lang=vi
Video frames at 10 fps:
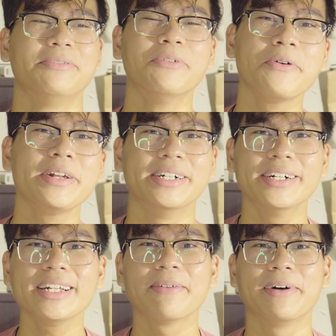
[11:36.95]
Vui
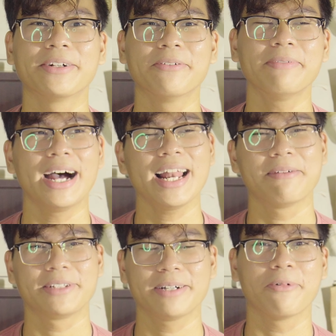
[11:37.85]
nữa là mình cũng đã
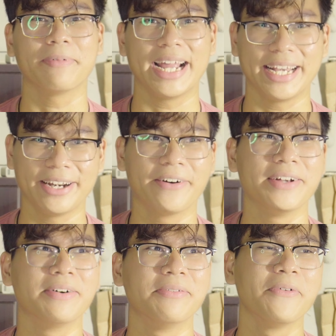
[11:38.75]
làm xong một ngày
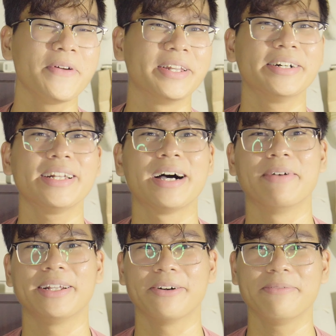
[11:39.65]
rồi, và vui nữa là
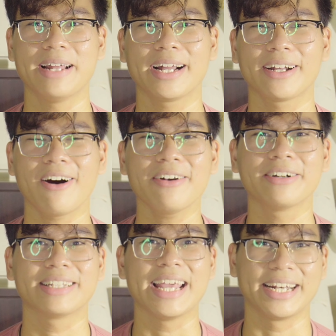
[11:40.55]
mình cũng đã có
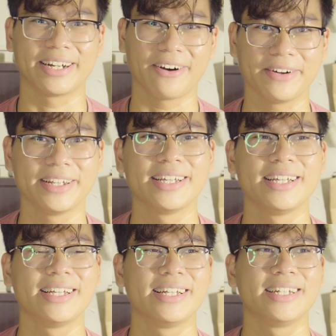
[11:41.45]
được tiền rồi.
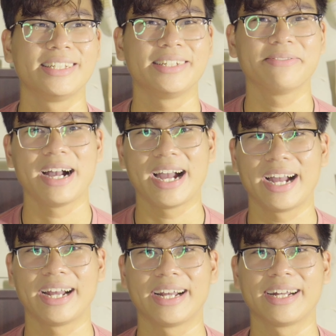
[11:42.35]
Nhưng
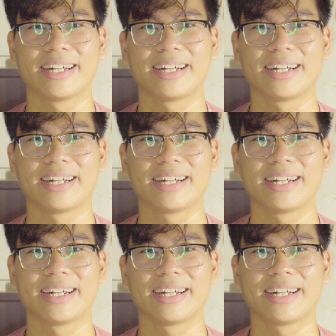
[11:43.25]
mà